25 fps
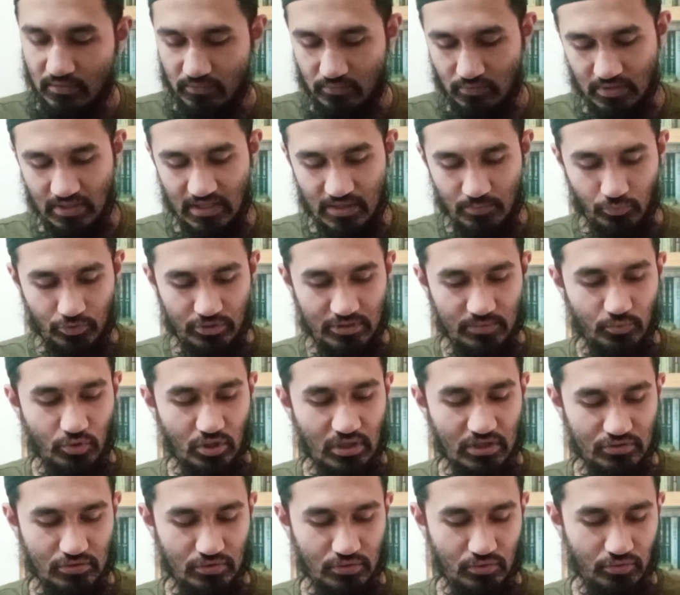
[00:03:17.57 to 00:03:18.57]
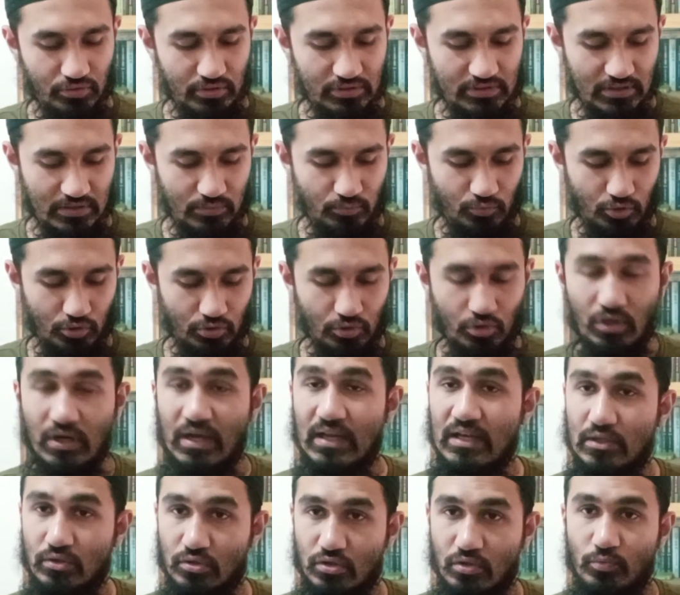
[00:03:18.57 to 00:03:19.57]
সো এই বইটি প্রকাশিত হয়েছে মূলত
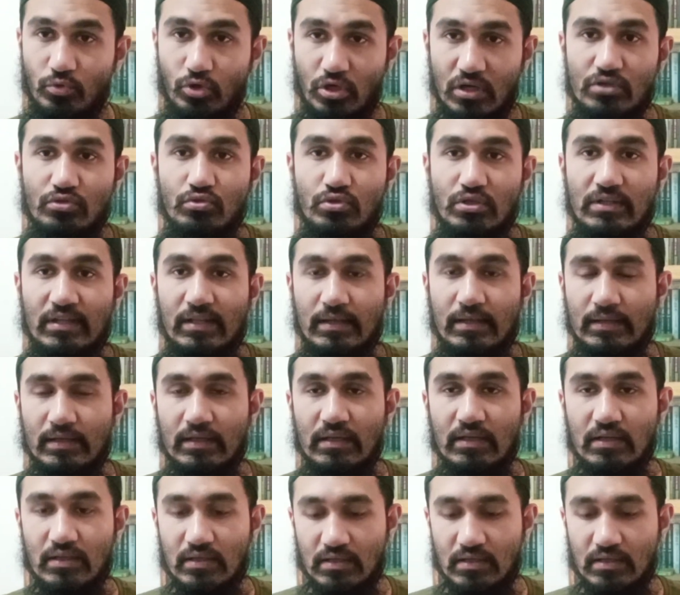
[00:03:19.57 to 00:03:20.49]
কালান্তর প্রকাশনী থেকে